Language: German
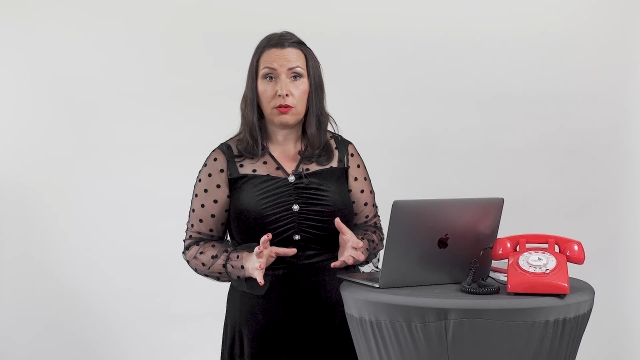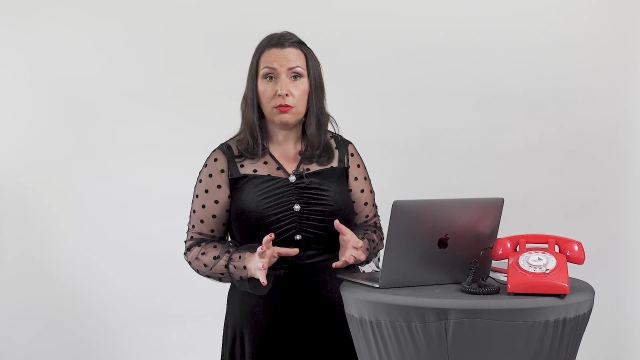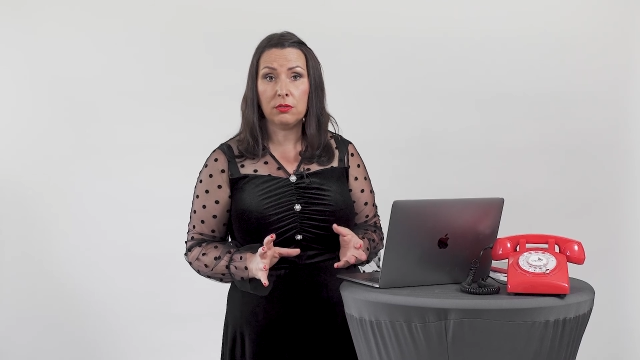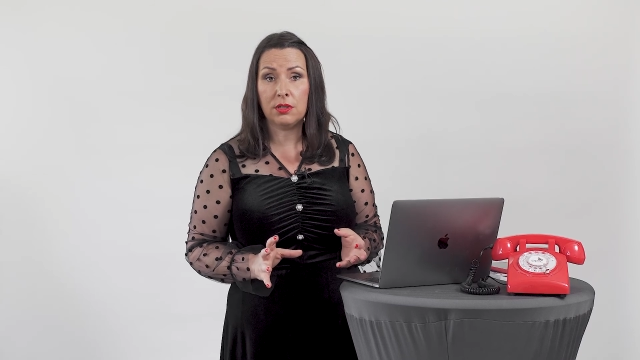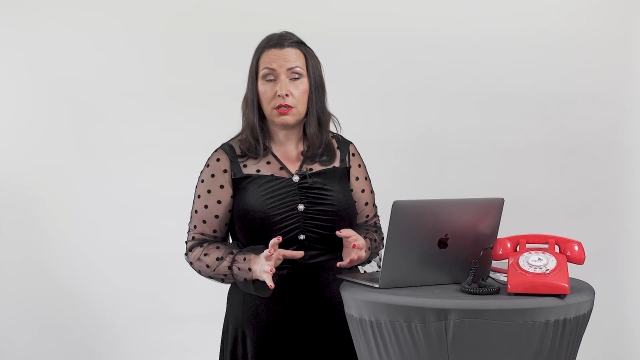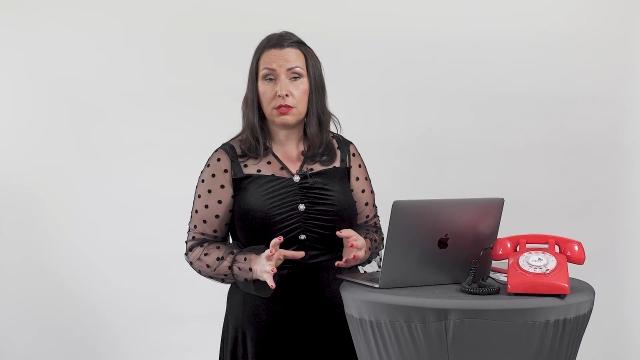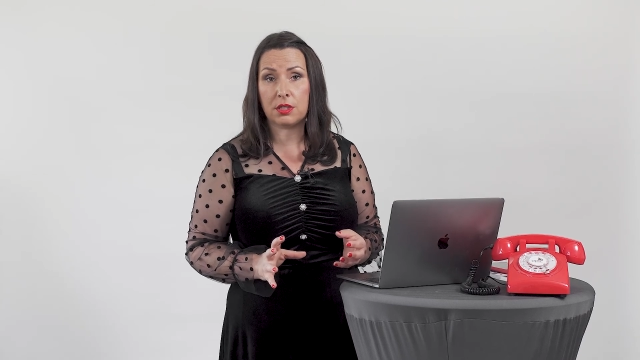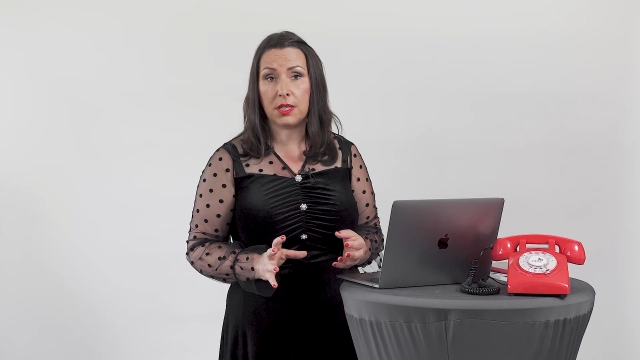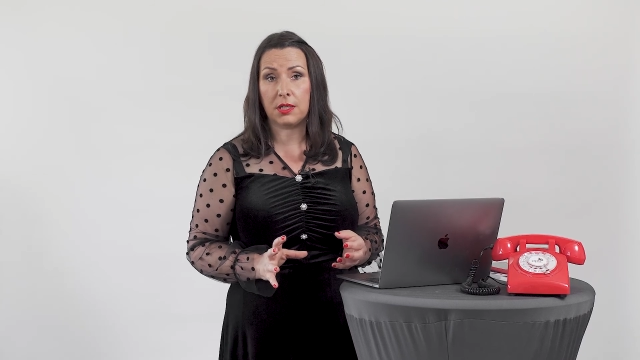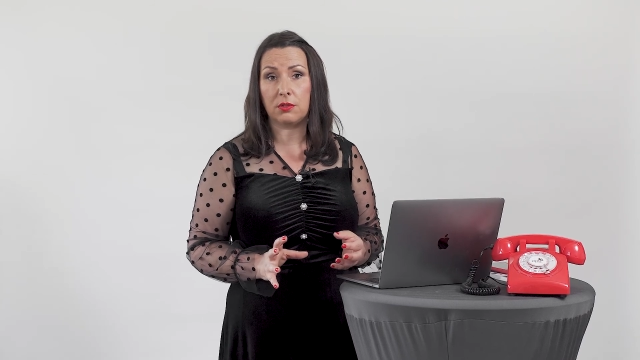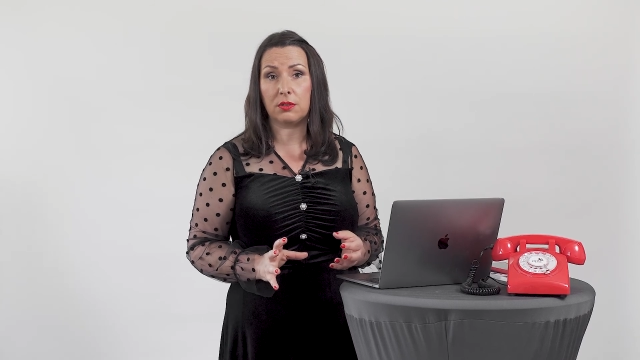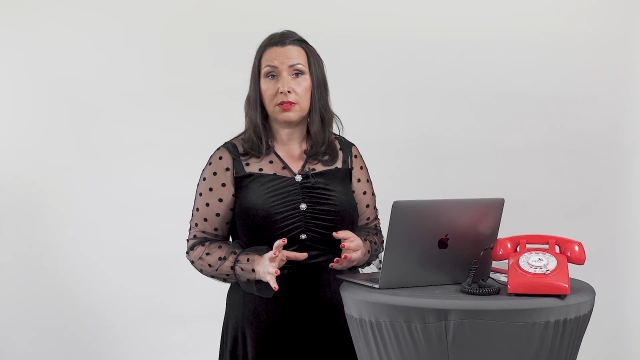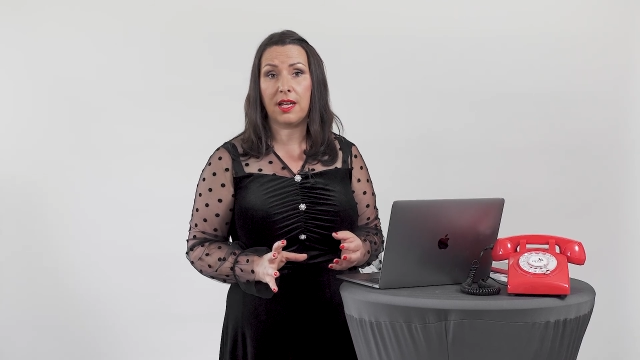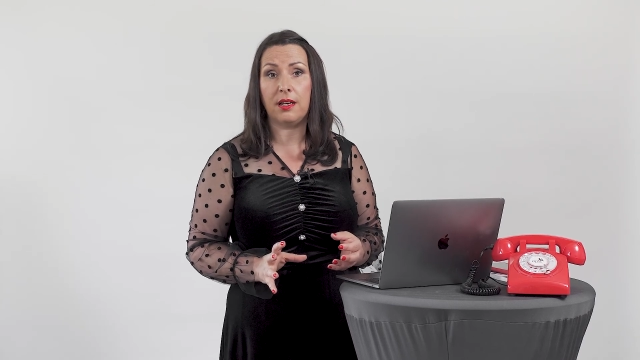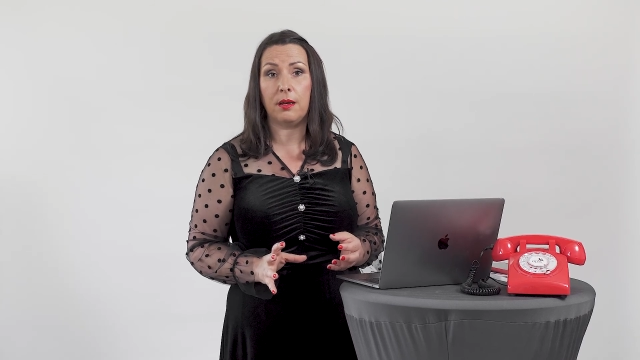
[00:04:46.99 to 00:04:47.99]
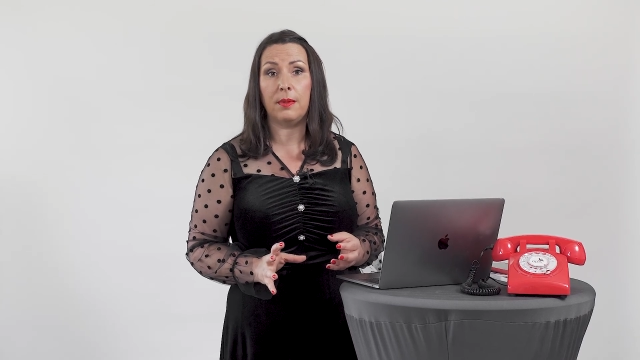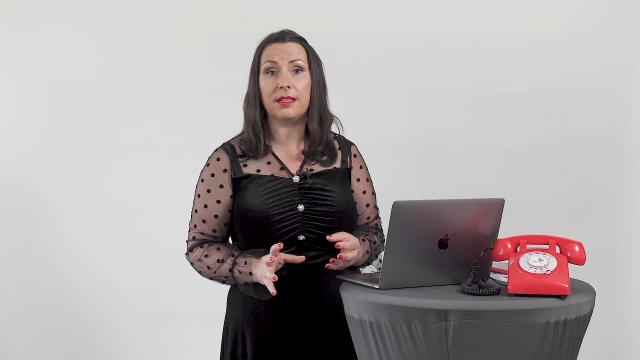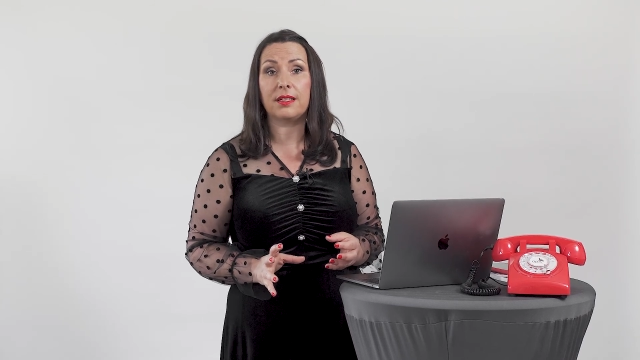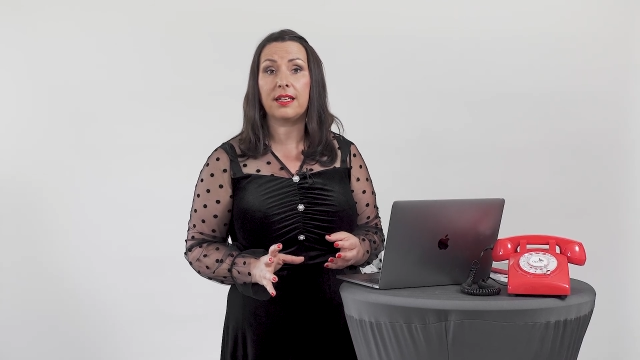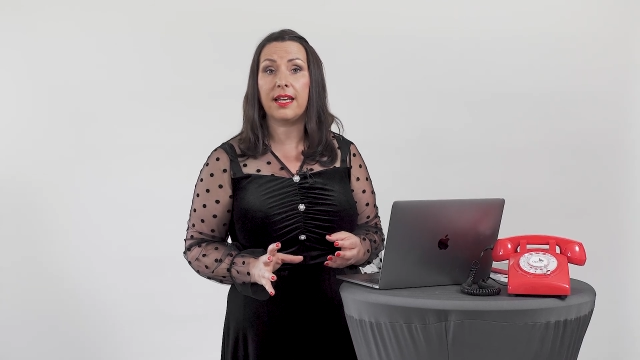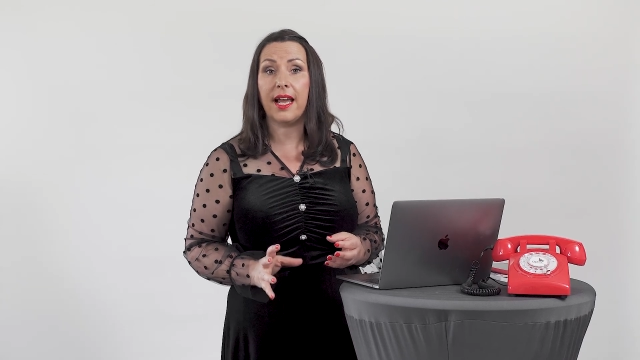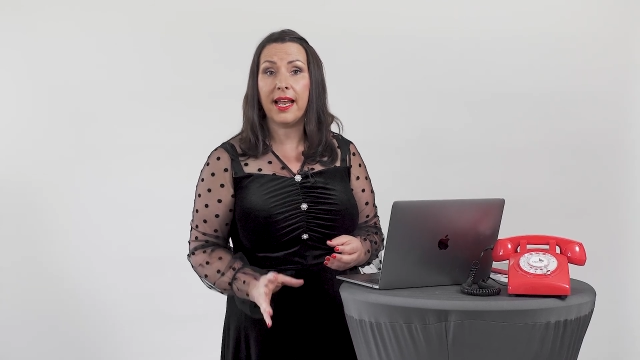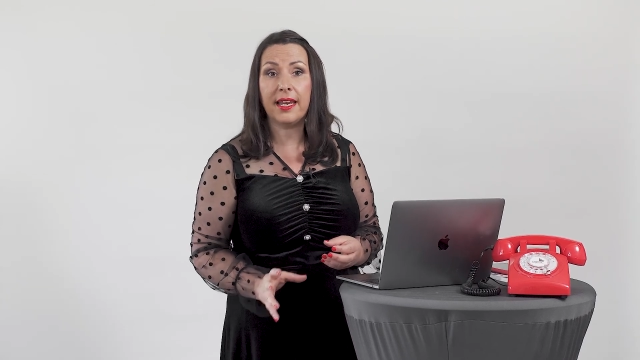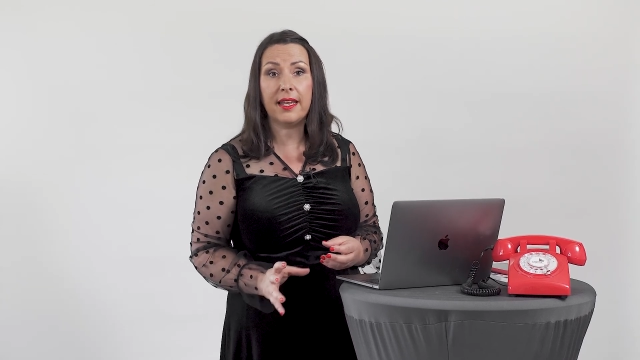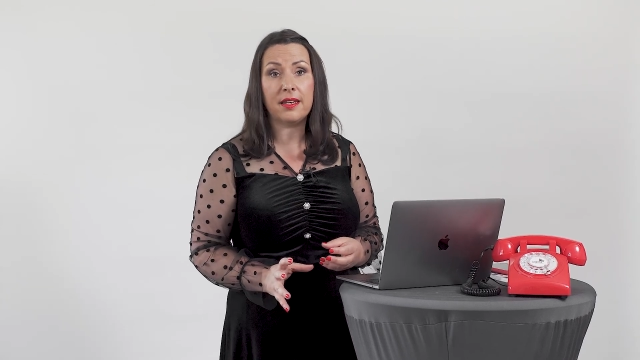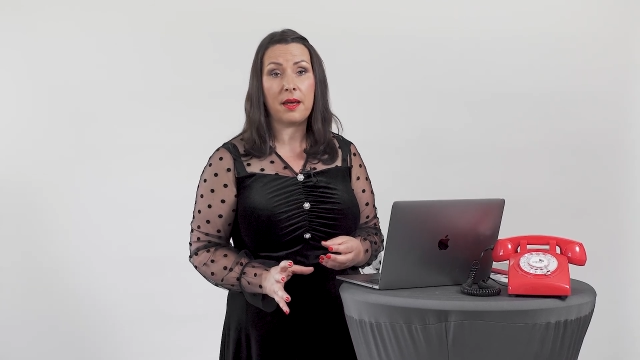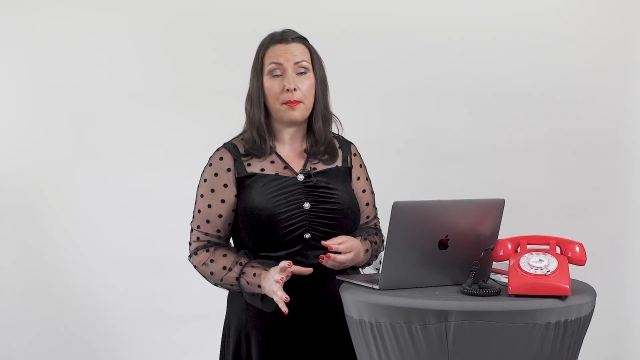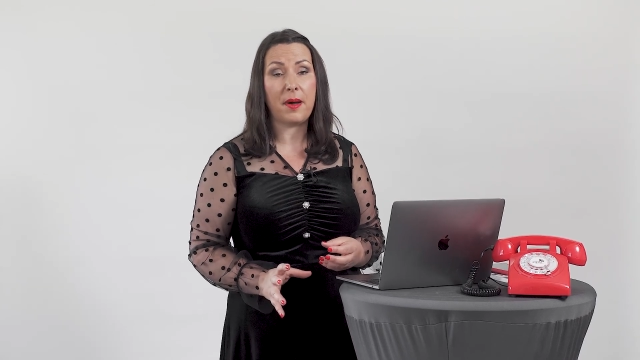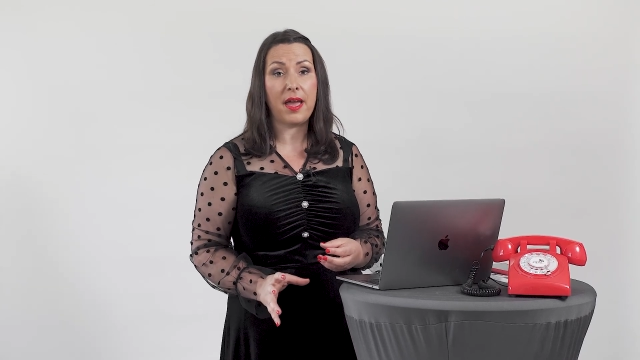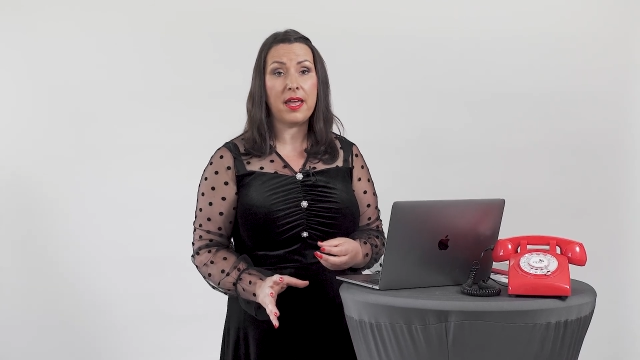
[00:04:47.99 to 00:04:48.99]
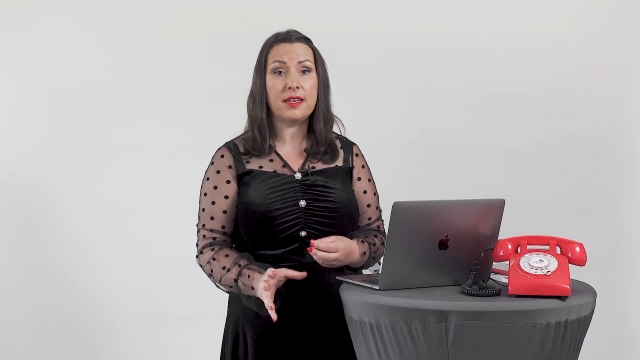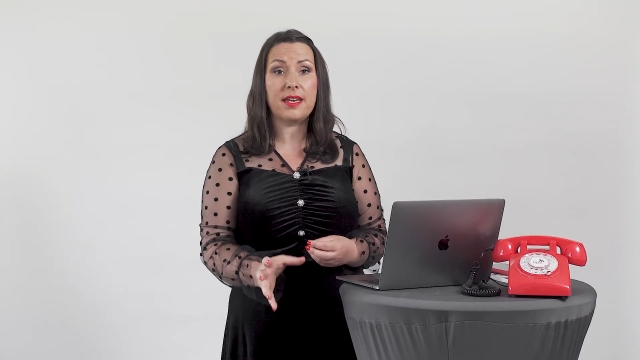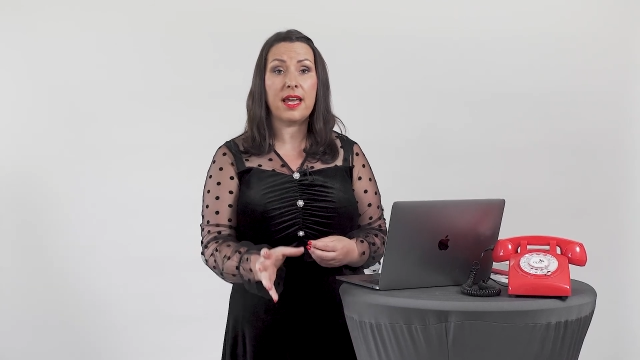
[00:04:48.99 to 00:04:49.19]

Grundausstattung deiner Materialien dabei,